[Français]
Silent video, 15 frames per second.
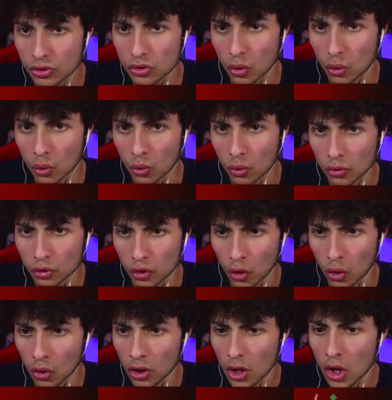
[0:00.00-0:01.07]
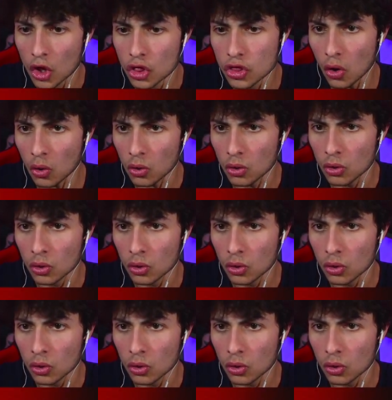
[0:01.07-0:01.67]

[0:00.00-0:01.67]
Non, non, non,